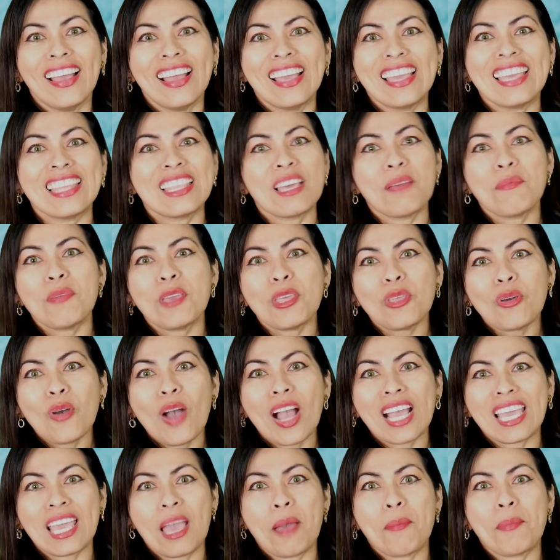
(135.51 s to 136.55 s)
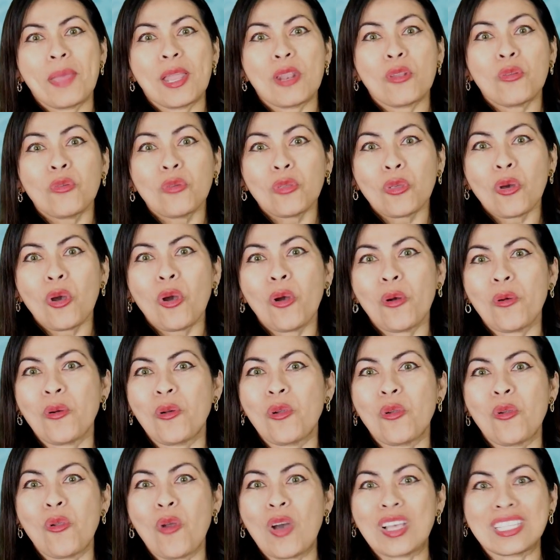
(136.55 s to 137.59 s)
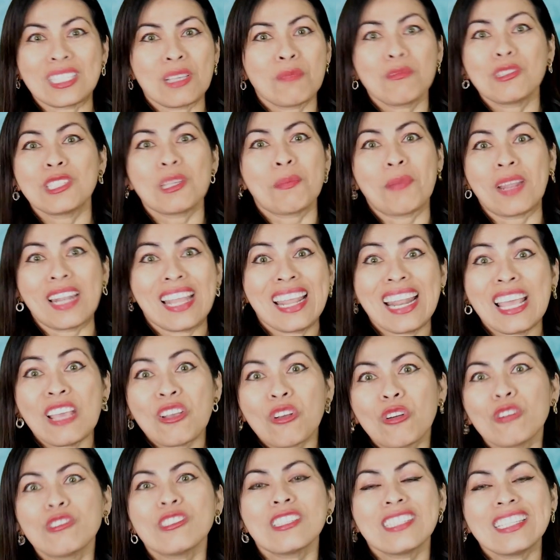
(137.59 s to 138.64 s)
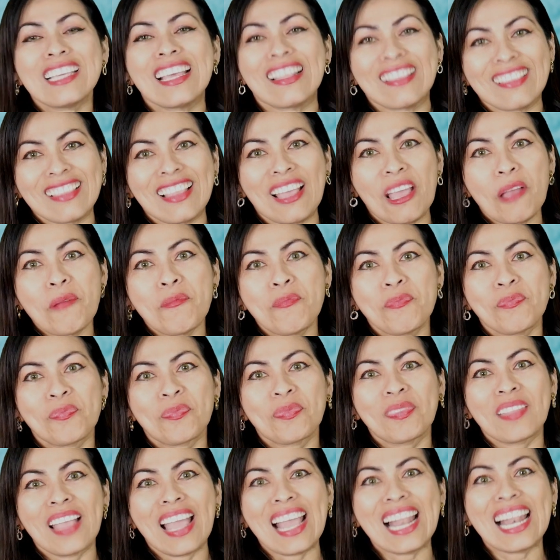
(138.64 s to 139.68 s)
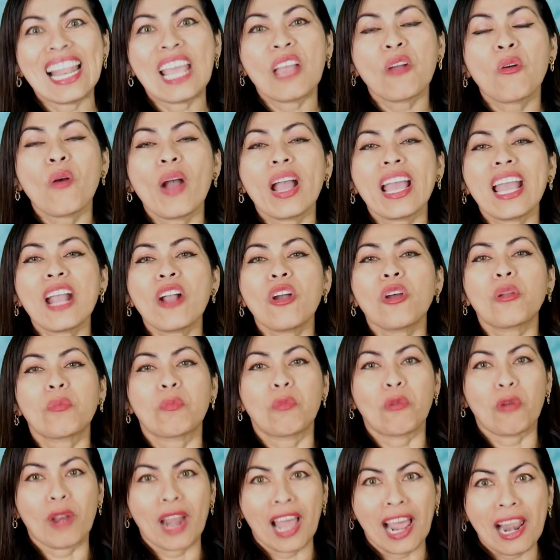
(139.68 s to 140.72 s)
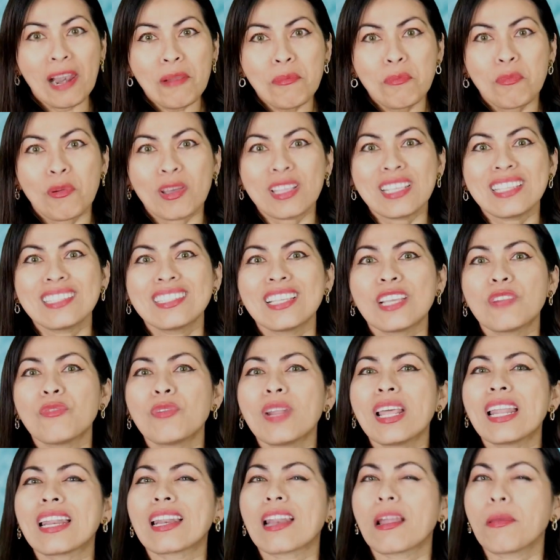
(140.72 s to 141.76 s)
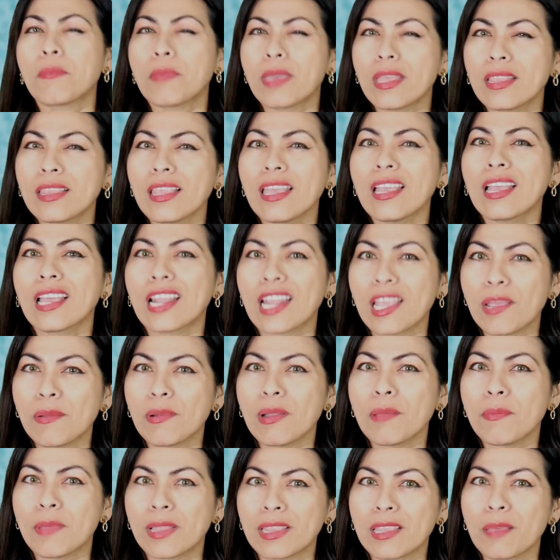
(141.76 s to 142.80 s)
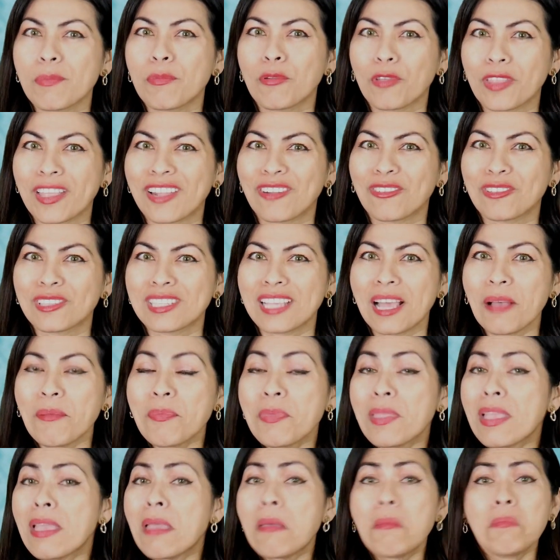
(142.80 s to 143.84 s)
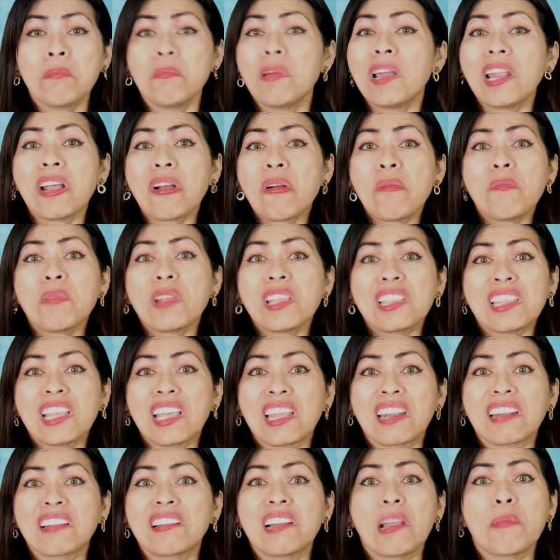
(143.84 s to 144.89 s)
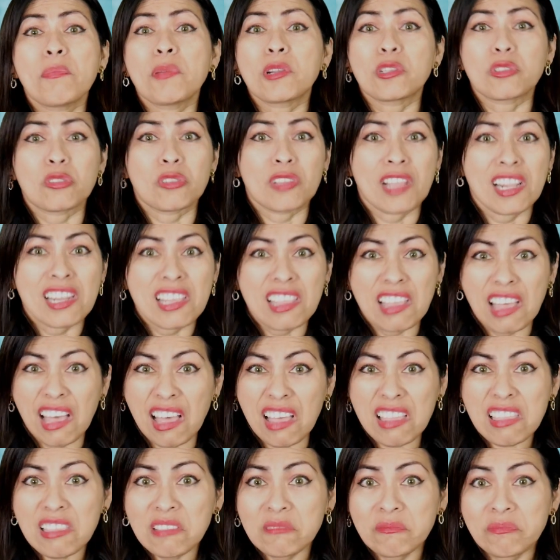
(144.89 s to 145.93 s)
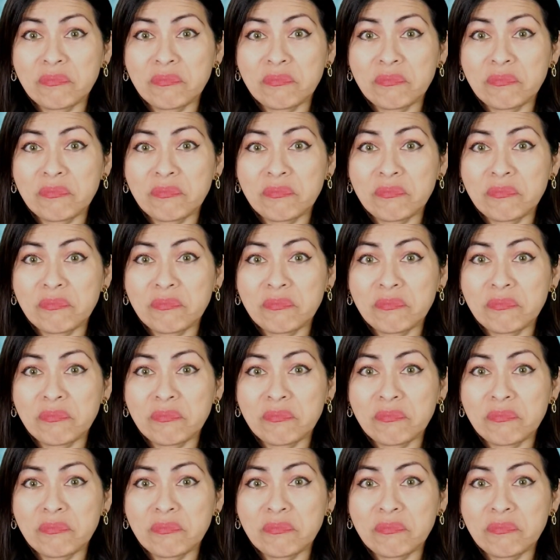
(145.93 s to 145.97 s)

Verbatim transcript: Y debido a que a menudo lo hacemos de manera inconsciente, el lenguaje corporal puede ser una herramienta increíblemente poderosa para comprender la personalidad,